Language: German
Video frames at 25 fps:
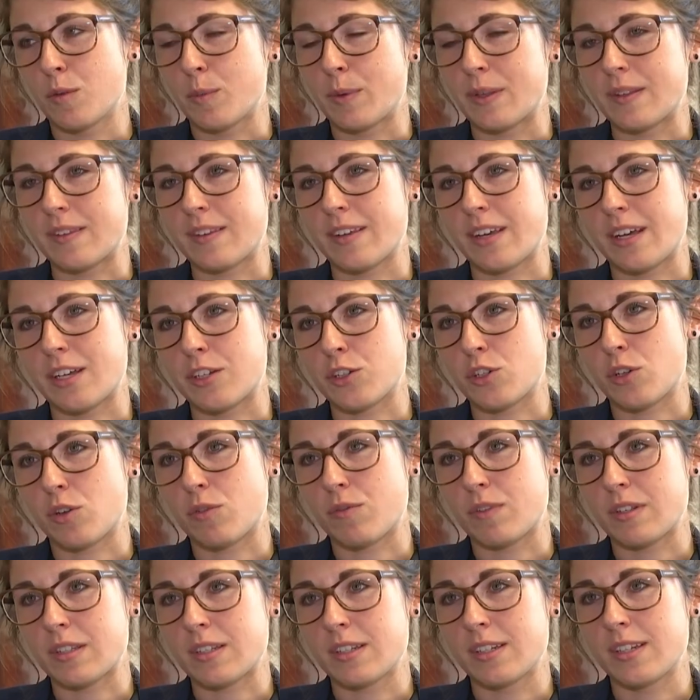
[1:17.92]
Wenn man sich
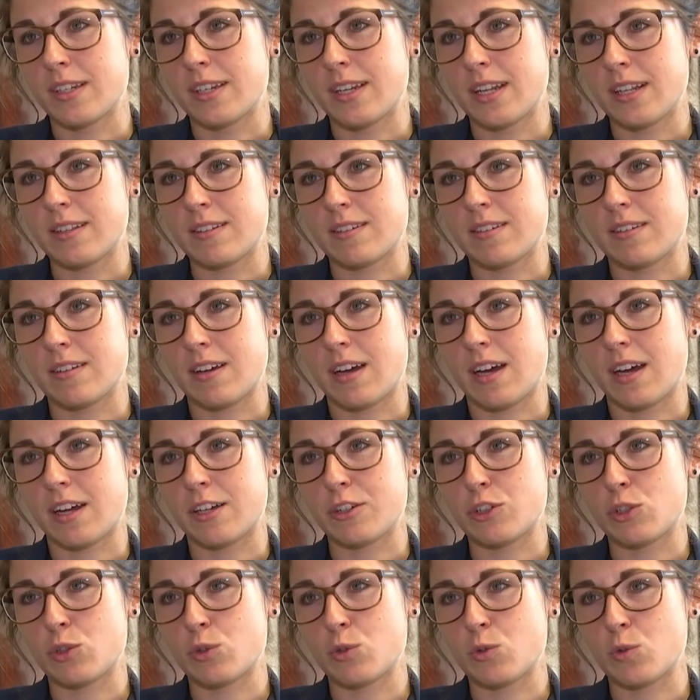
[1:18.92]
anschaut, was in den letzten
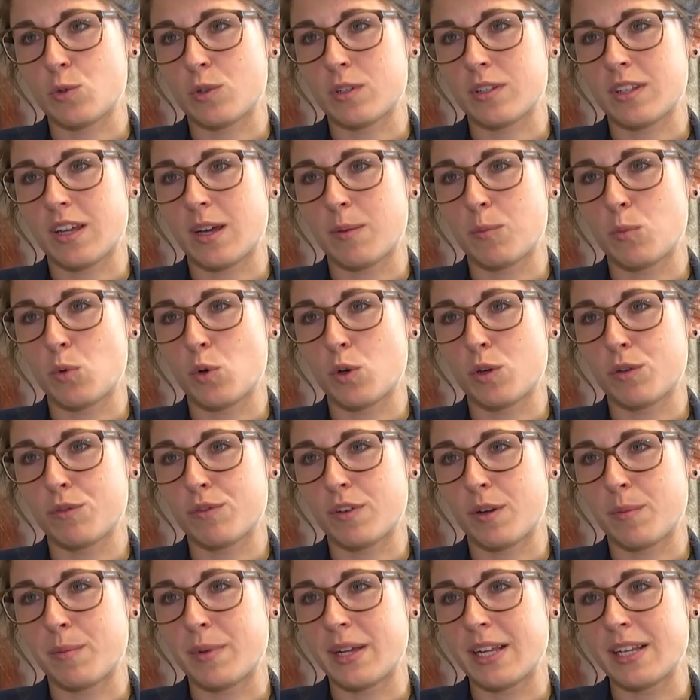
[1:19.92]
Tagen schon so aus Hamburg
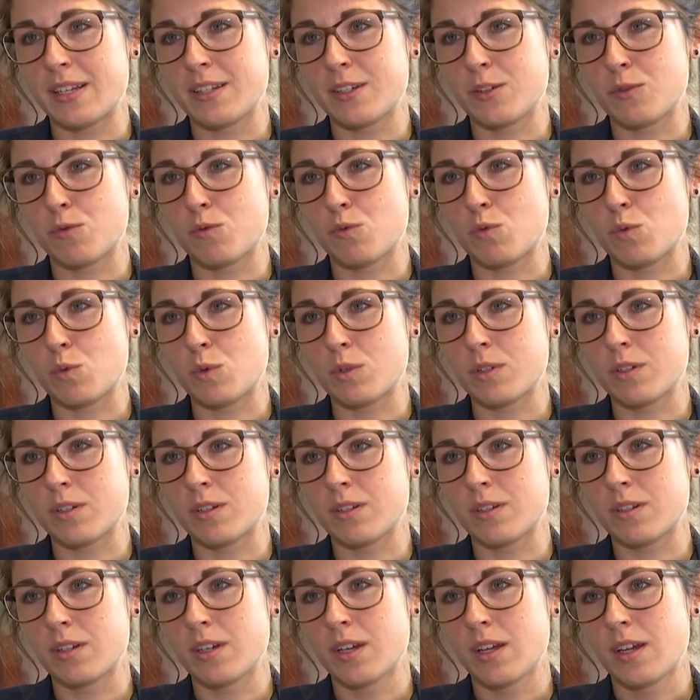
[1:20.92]
vermeldet
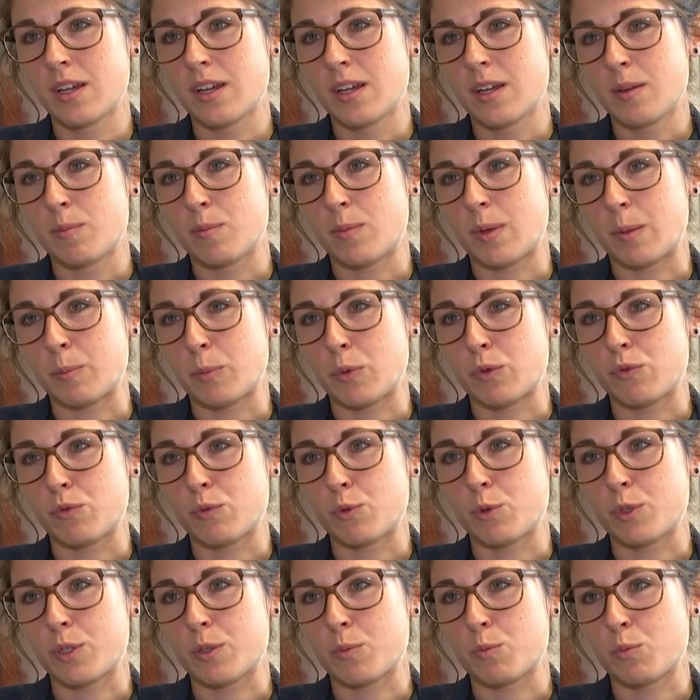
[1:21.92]
wurde, man
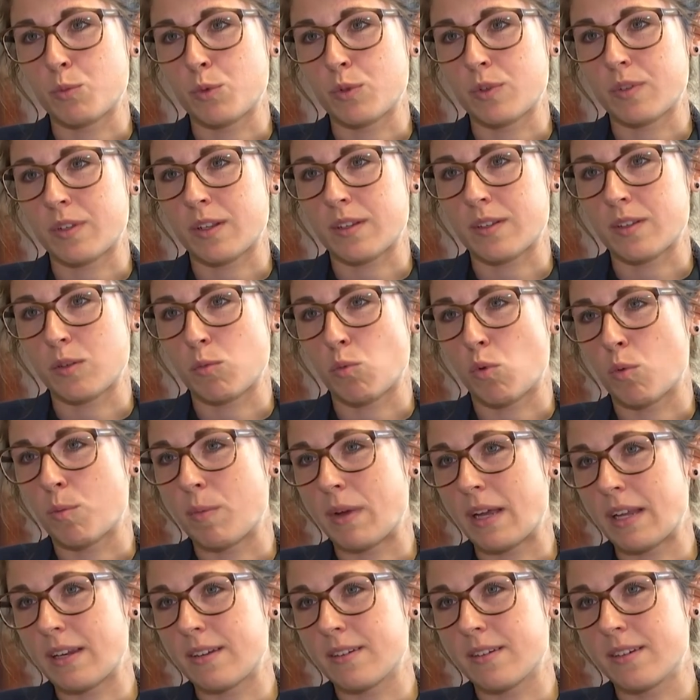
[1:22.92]
befürchten muss, dass im
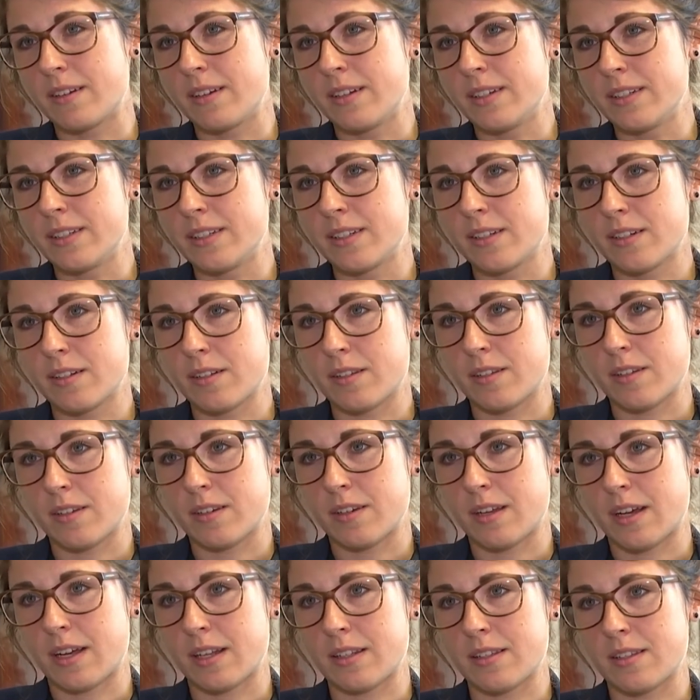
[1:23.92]
Moment die Linie des
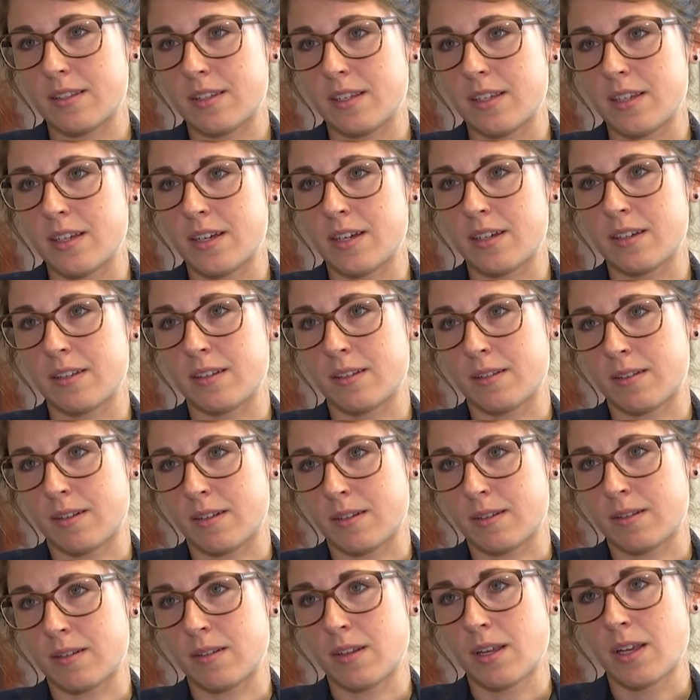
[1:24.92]
Senats eher ist,
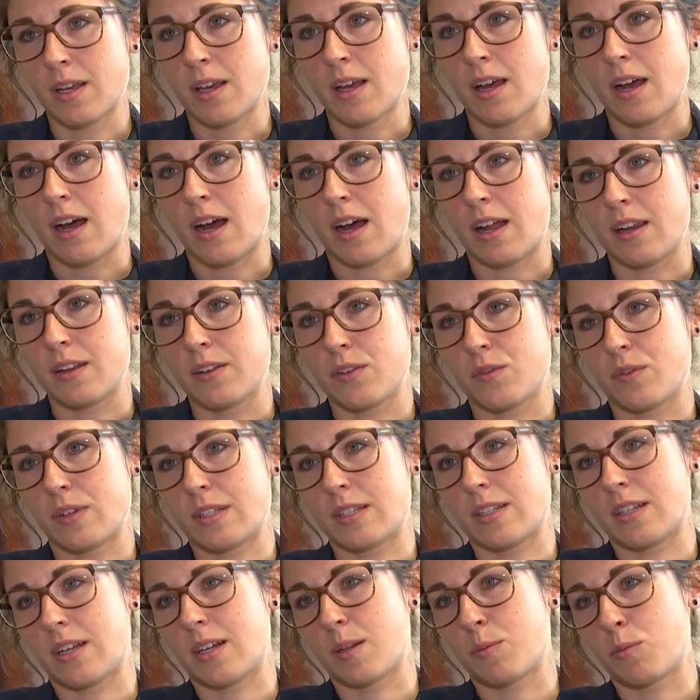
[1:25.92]
dass alles,
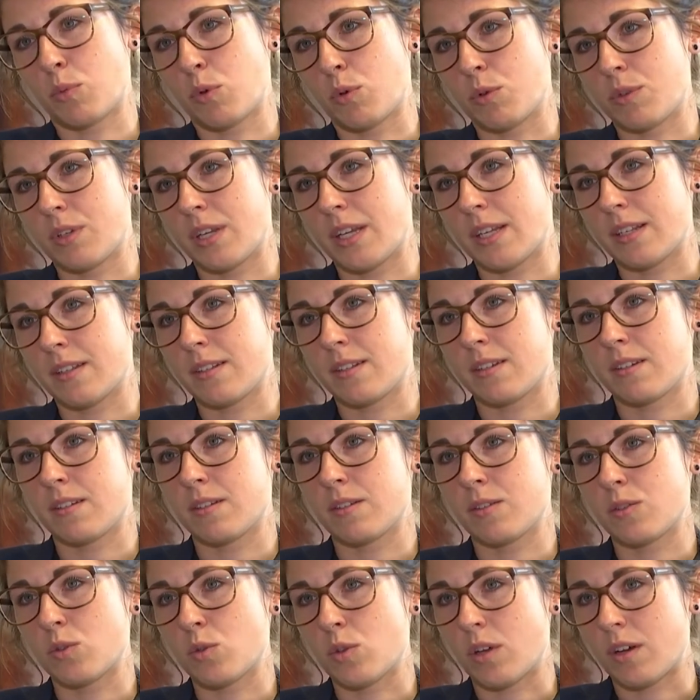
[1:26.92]
was da an
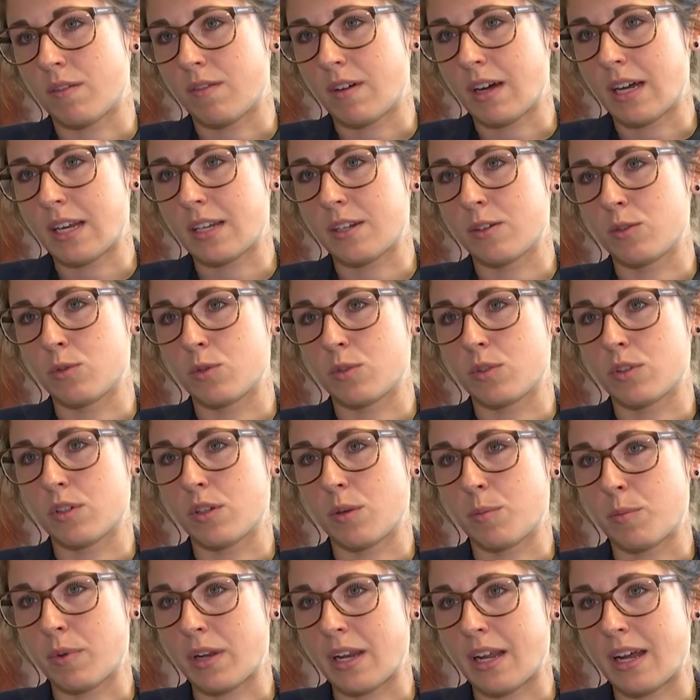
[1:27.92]
Protest zu erwarten und
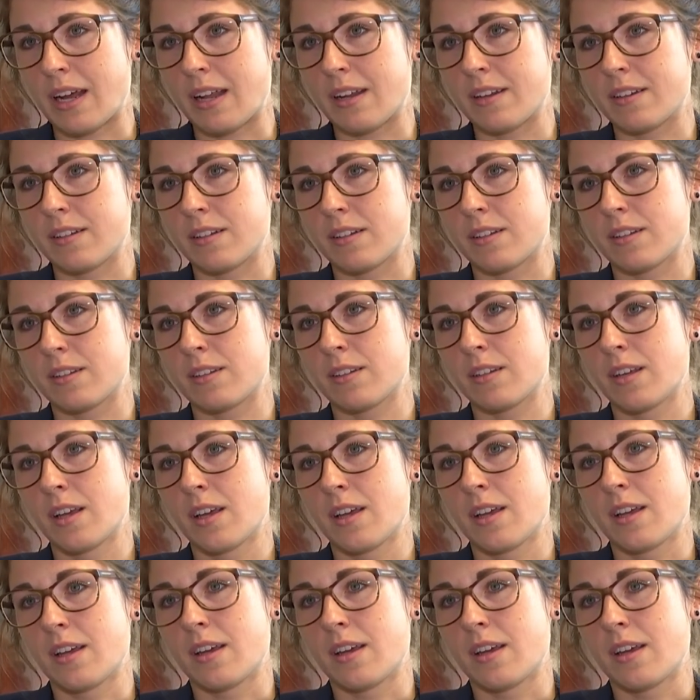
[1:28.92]
geplant ist,